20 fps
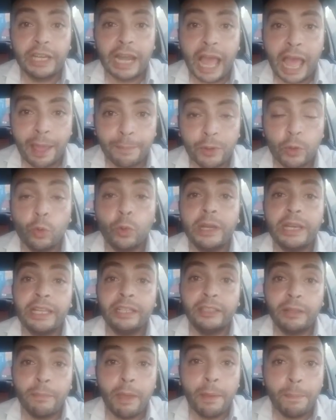العامل
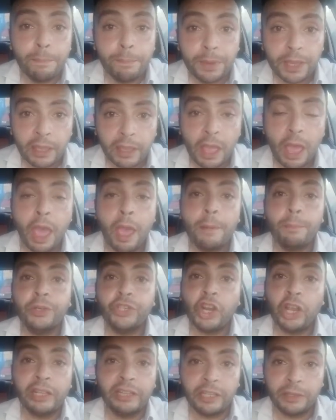والاهتمام بيه
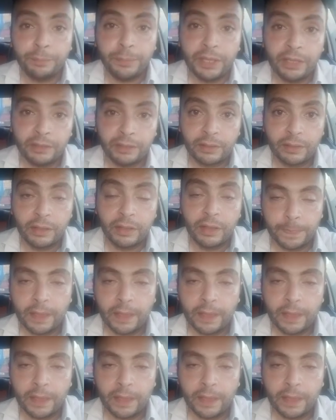بشكل كبير